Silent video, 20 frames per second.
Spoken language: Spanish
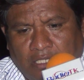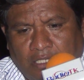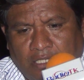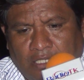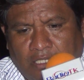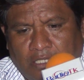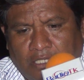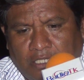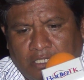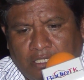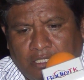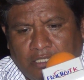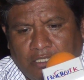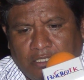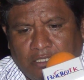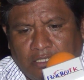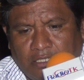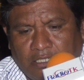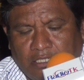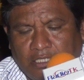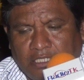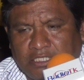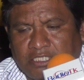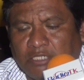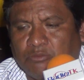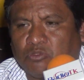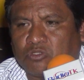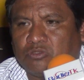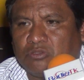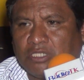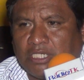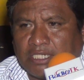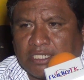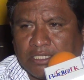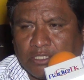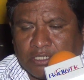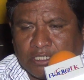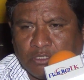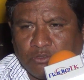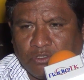Eh, hicimos una
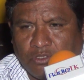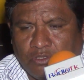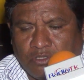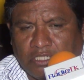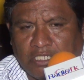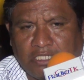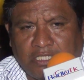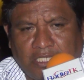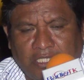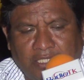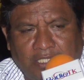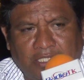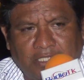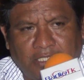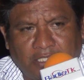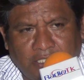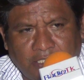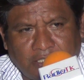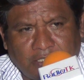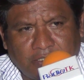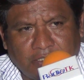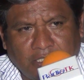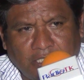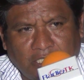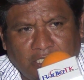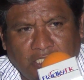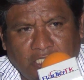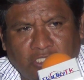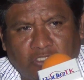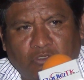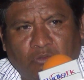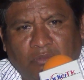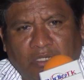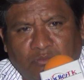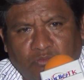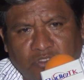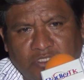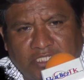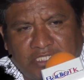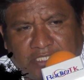reunión el día de ayer y
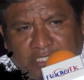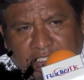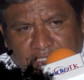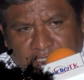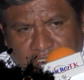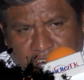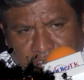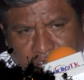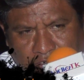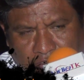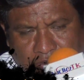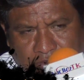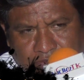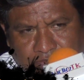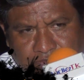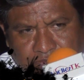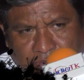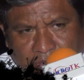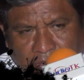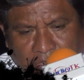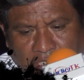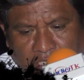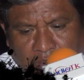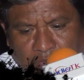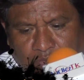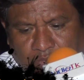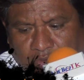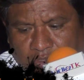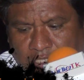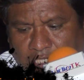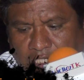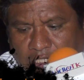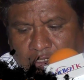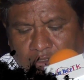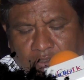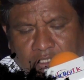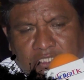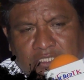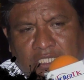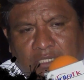tomamos esta decisión, porque
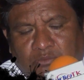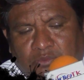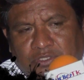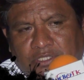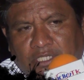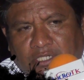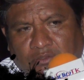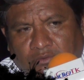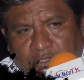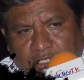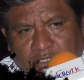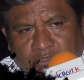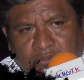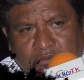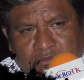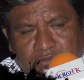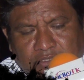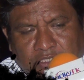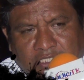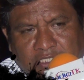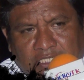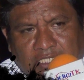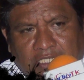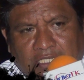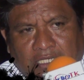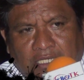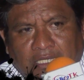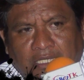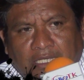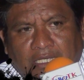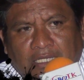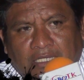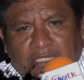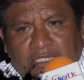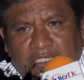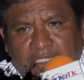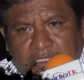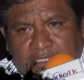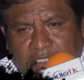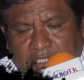no estamos de acuerdo, decía,
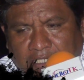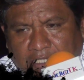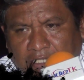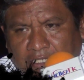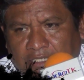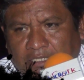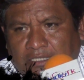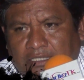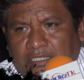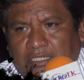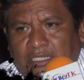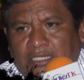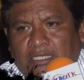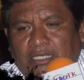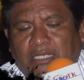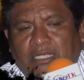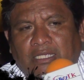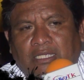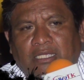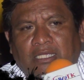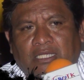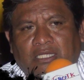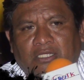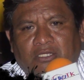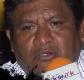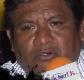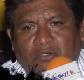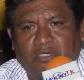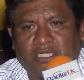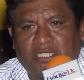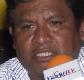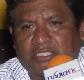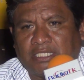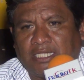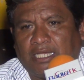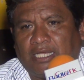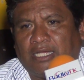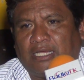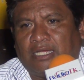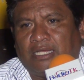que esta gente con
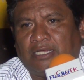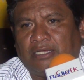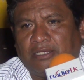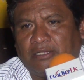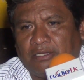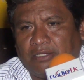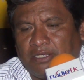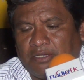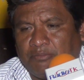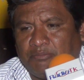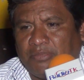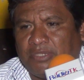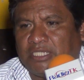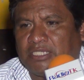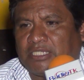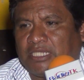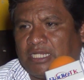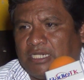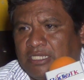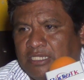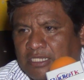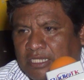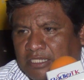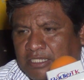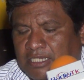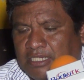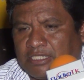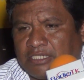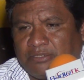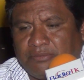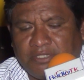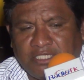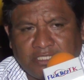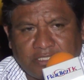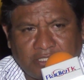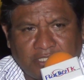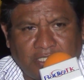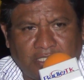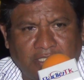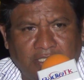esa mentalidad de
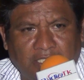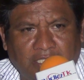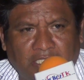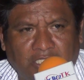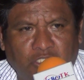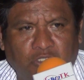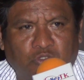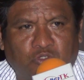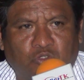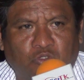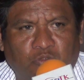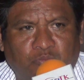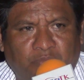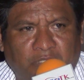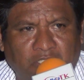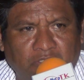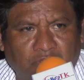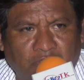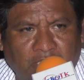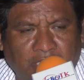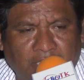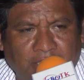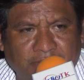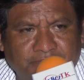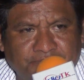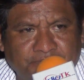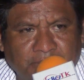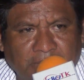arribista y usurpadora